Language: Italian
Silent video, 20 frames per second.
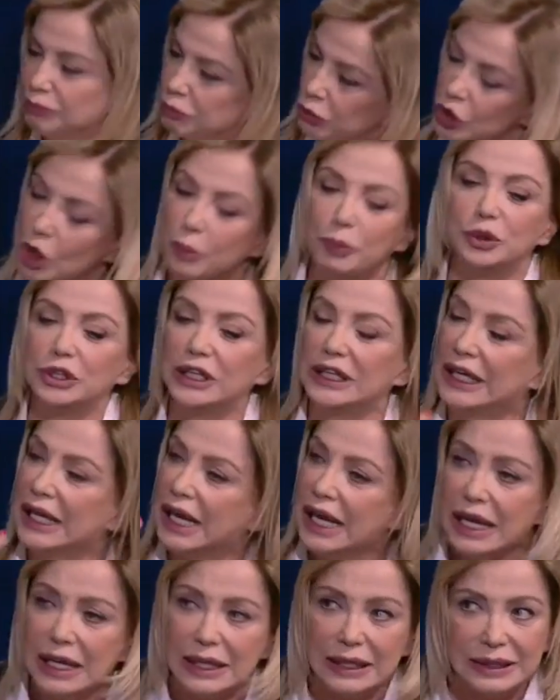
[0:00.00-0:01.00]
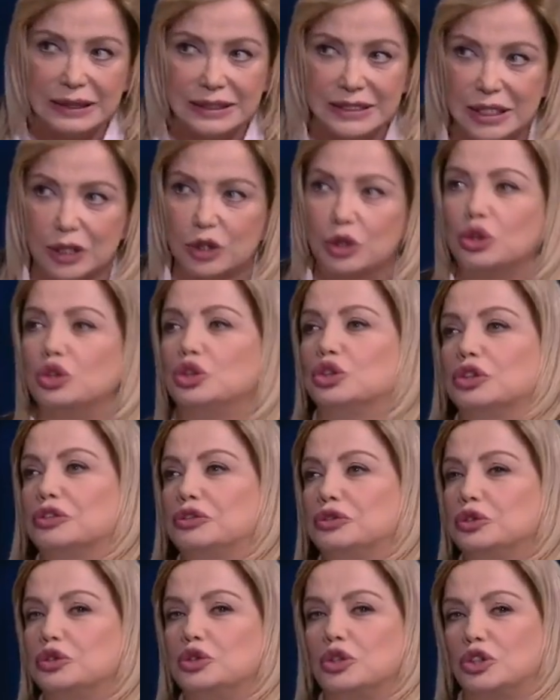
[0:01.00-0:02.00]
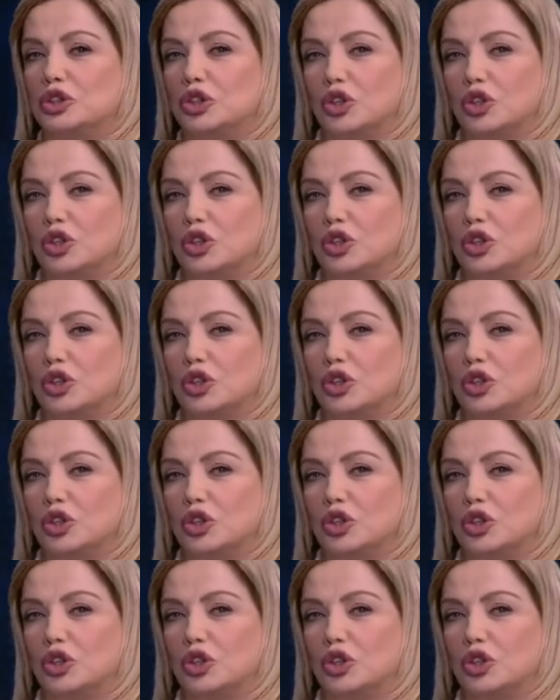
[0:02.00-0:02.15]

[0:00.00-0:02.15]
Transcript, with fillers: Dopodiché il secondo furto